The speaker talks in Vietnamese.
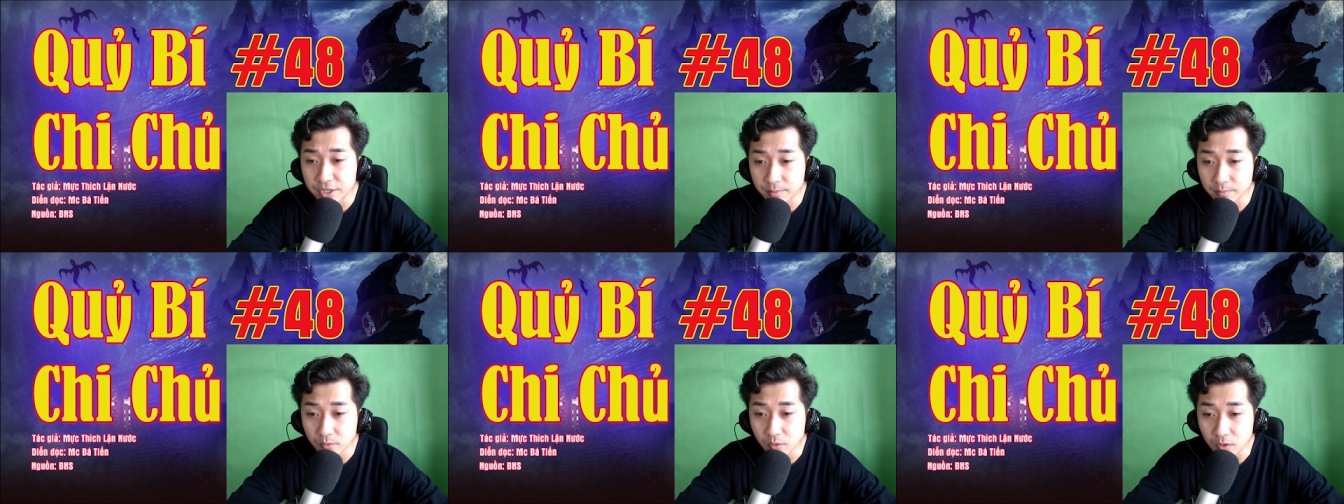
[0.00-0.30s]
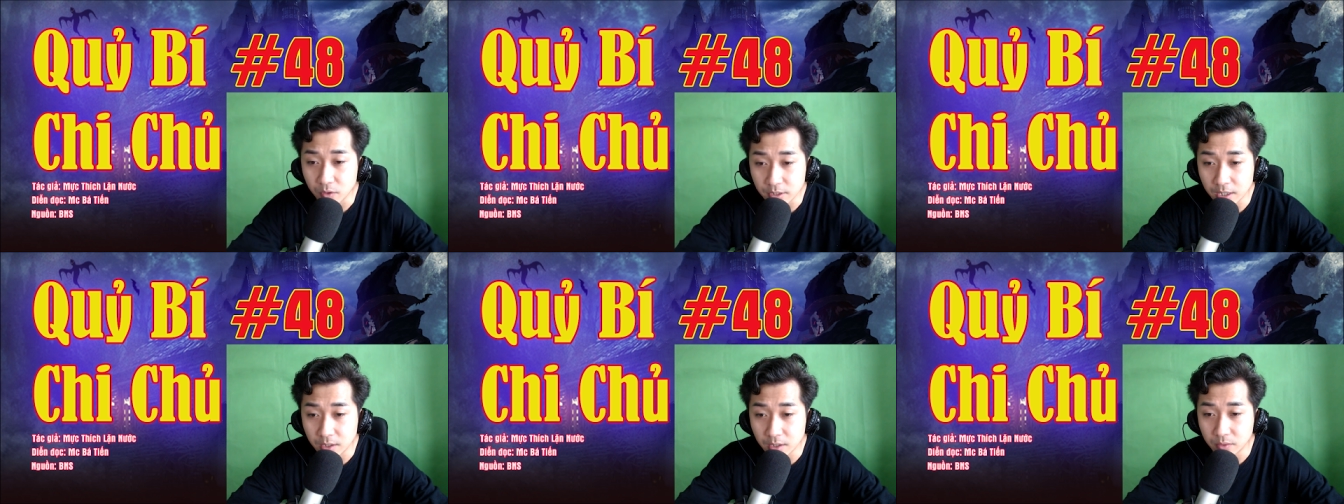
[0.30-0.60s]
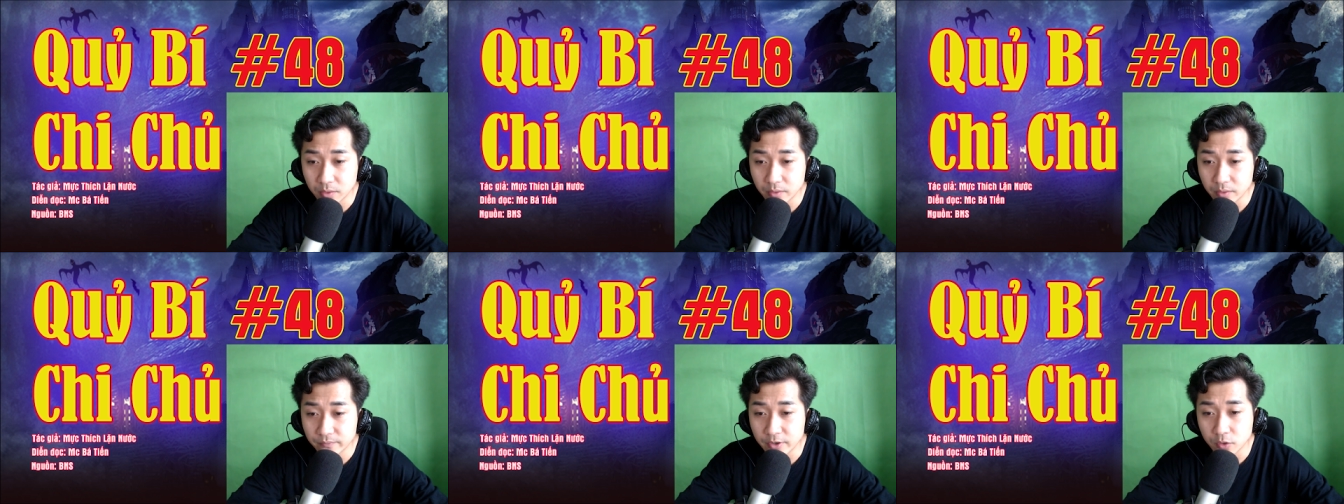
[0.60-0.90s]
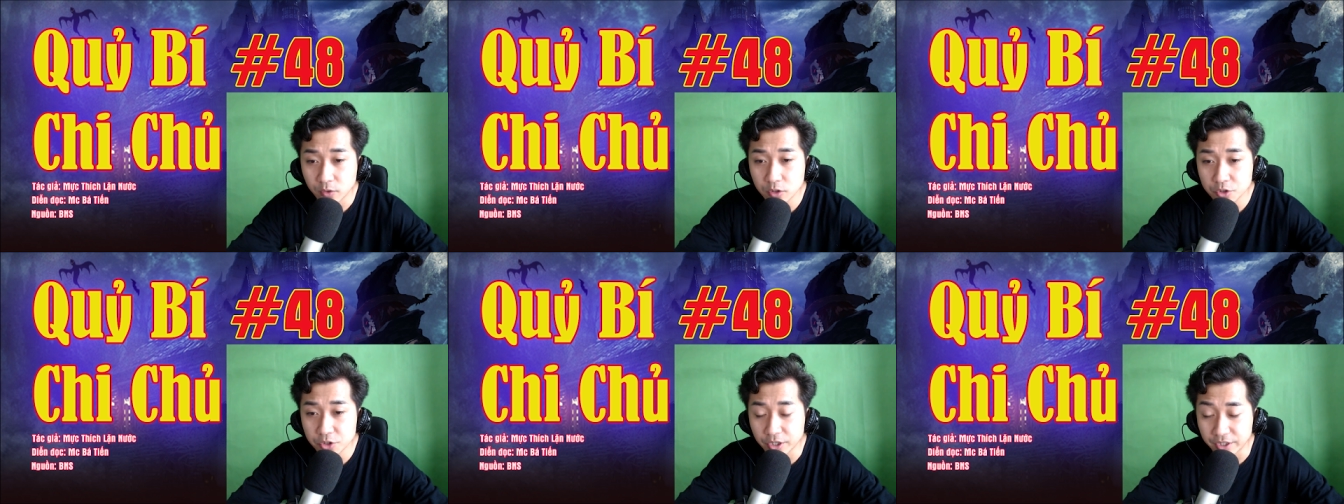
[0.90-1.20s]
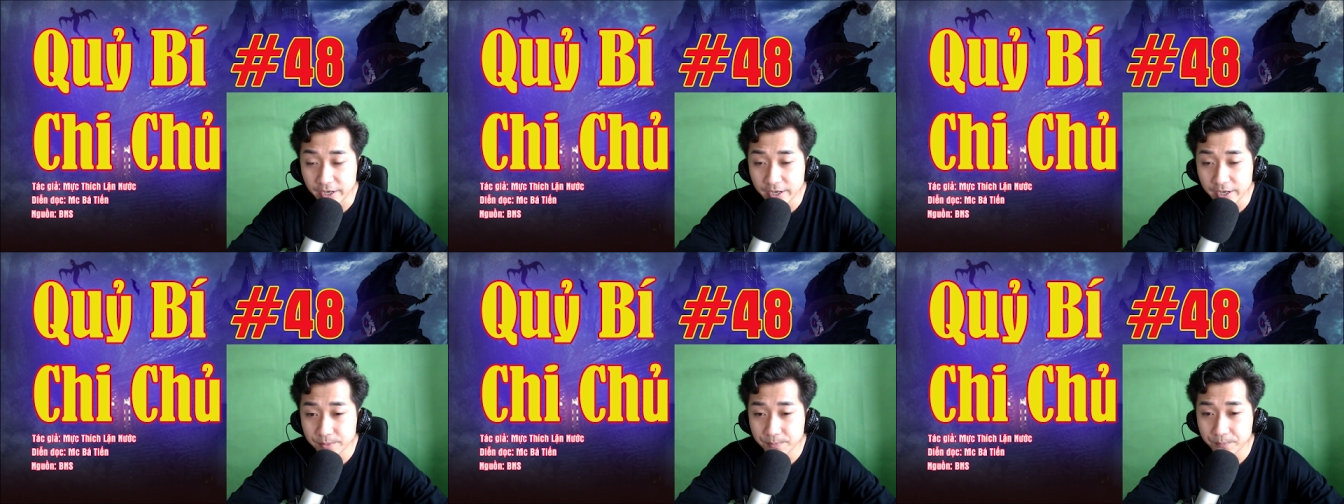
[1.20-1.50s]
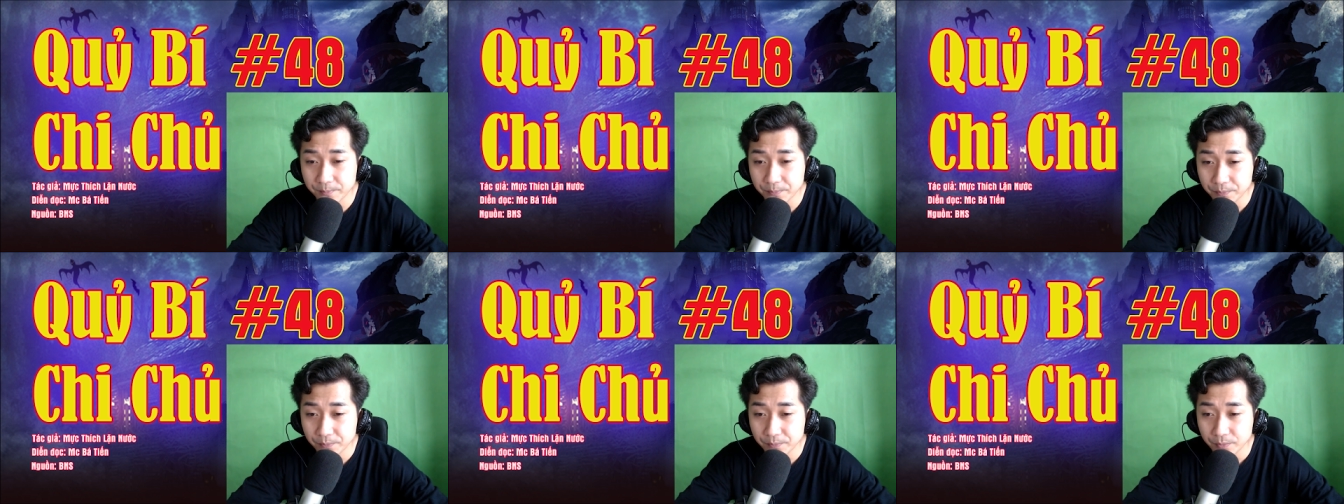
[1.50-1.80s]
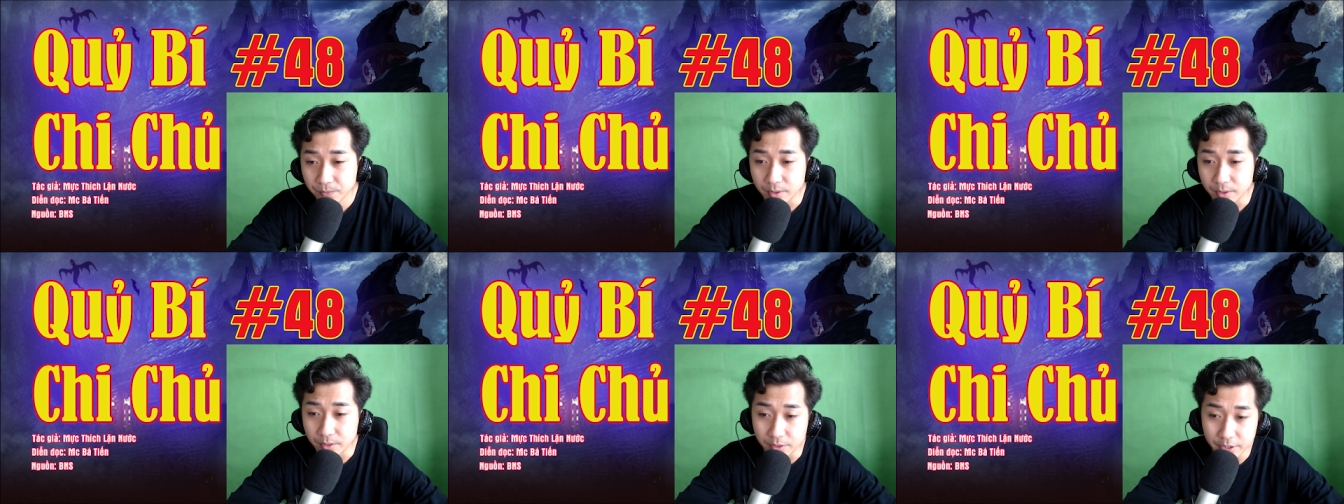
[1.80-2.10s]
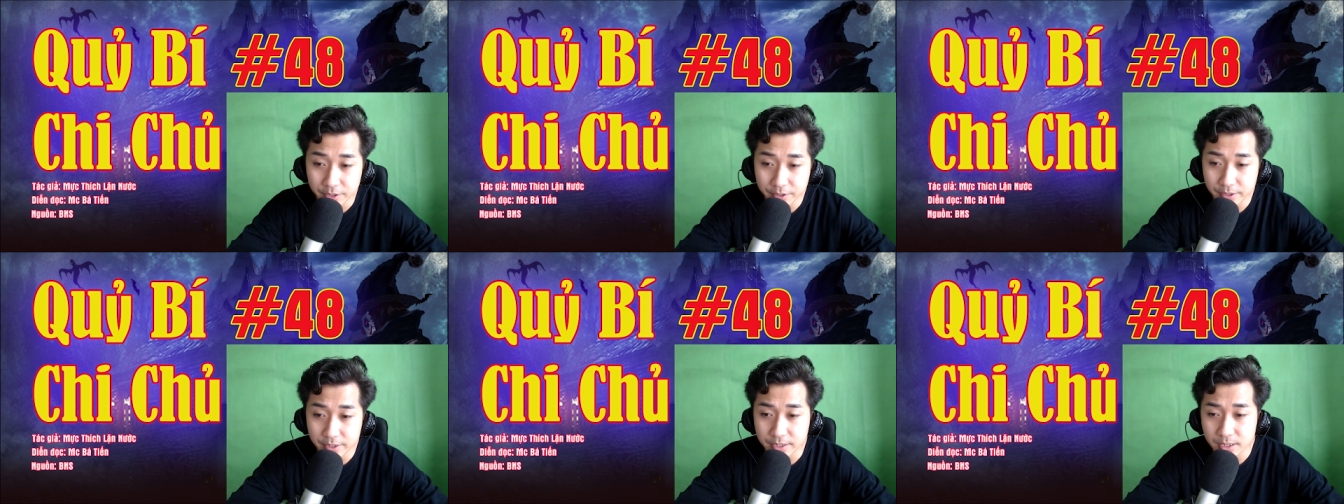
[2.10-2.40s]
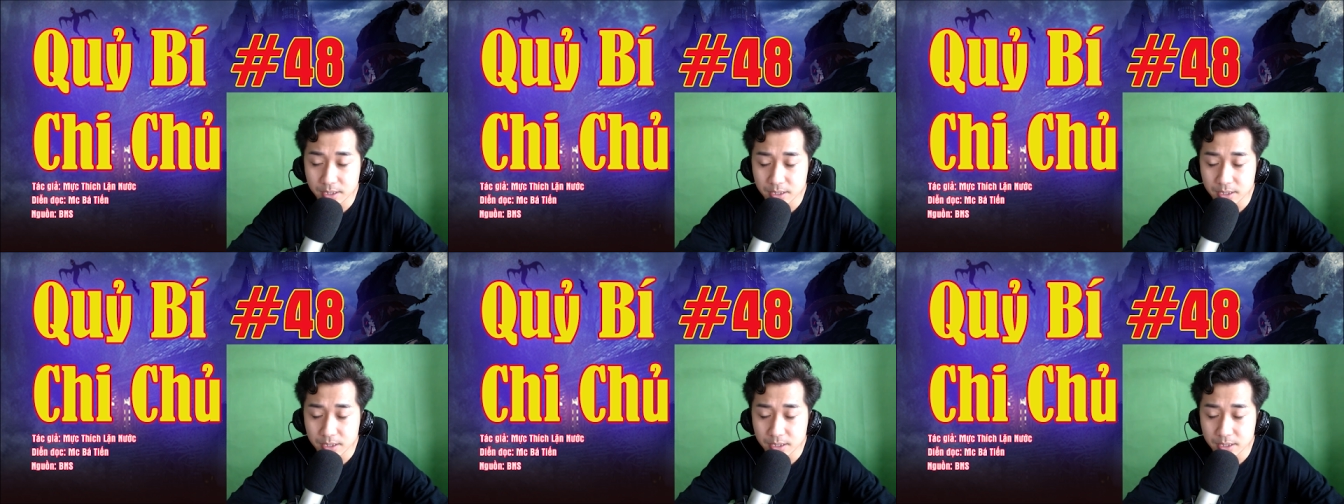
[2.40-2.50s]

Cho cậu hoàn thành nhiệm vụ này, cho phép tớ